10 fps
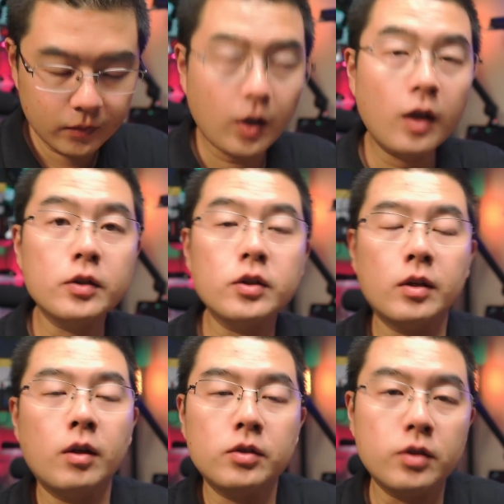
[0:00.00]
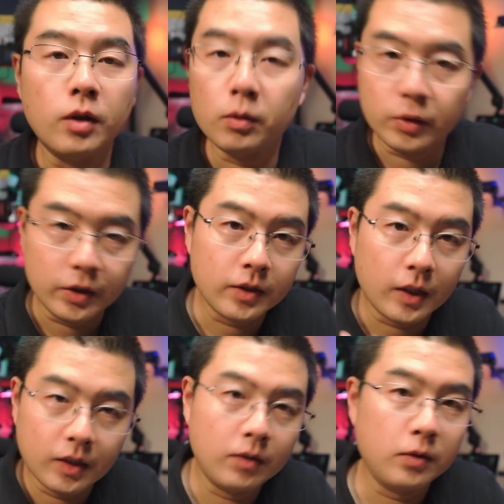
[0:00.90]
当然你想到的东西
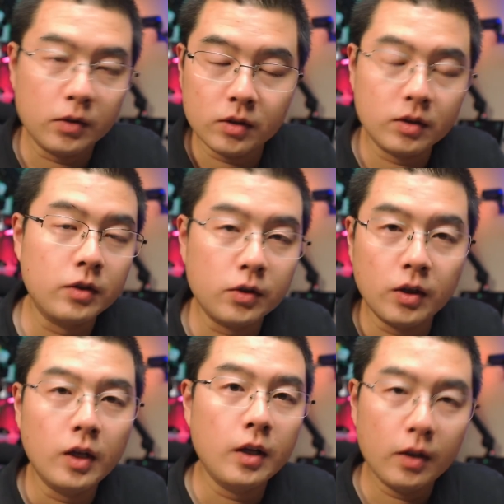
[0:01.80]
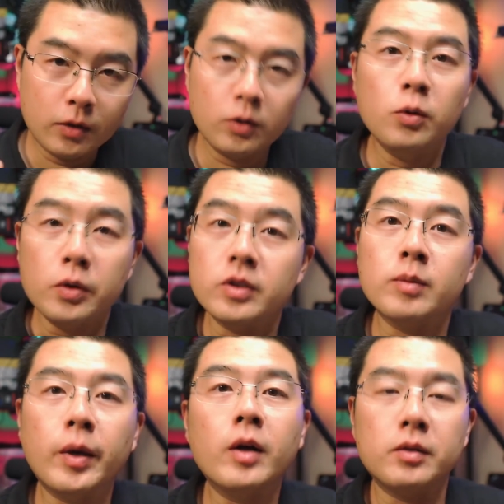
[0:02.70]
Insta360 的设计师都已
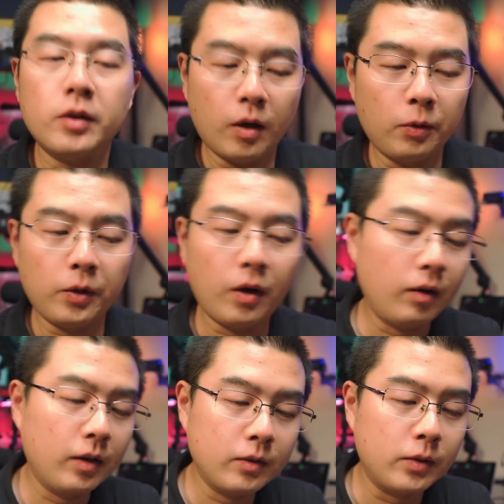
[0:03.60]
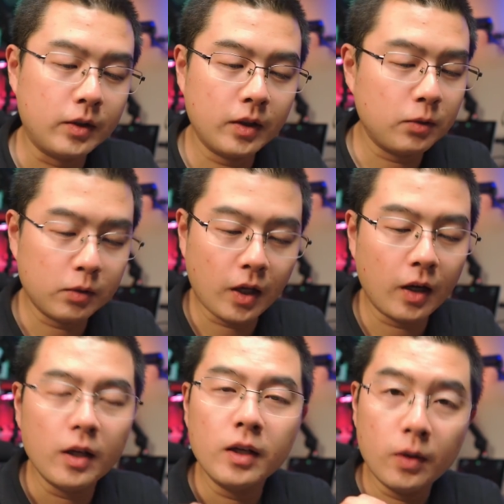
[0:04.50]
经帮你考虑好了，所以这个就是
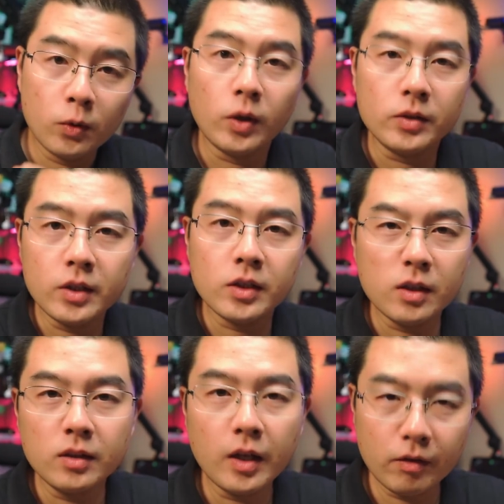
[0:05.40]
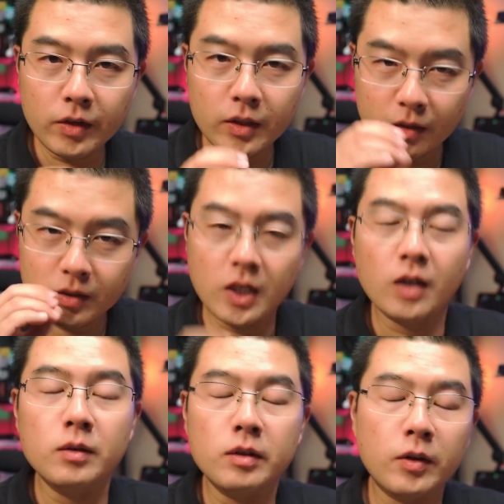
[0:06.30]
它软件生态非常
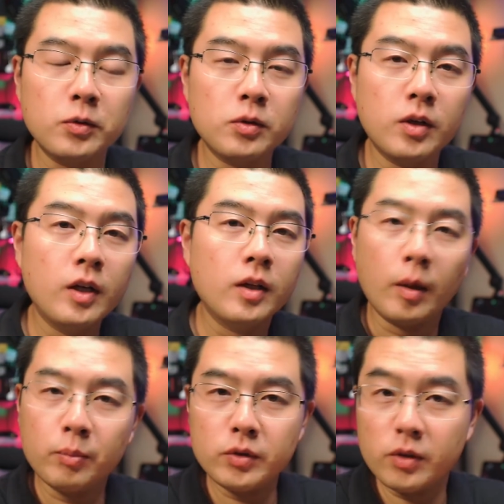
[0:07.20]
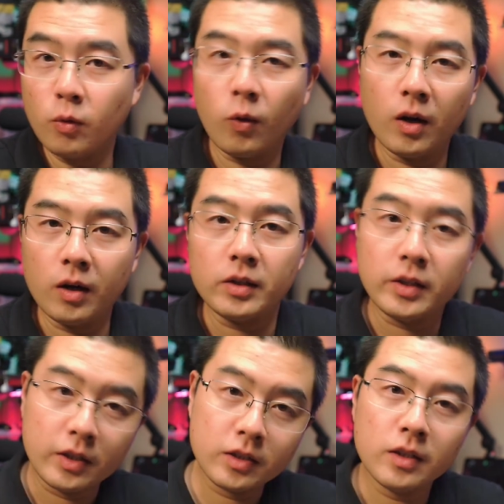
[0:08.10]
强的地方，就是它不仅广而
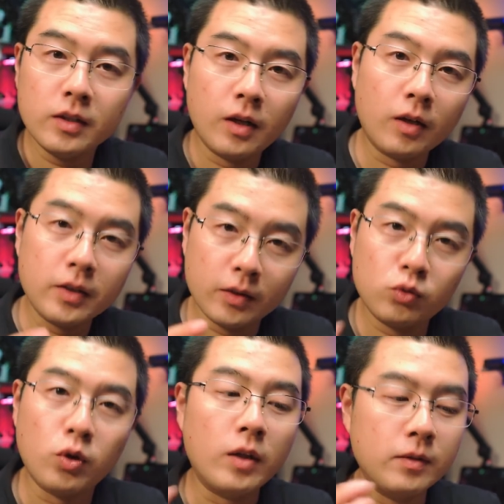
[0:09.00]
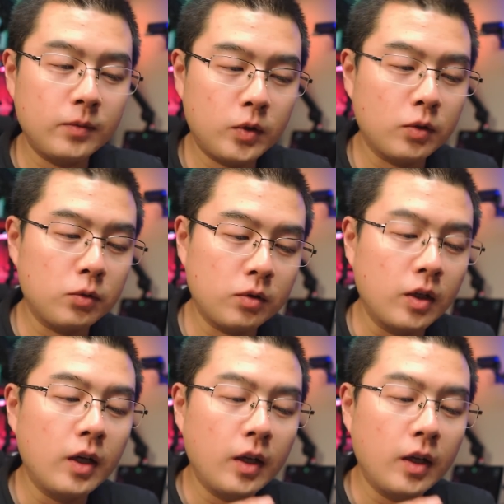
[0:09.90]
且深而且全，这个就是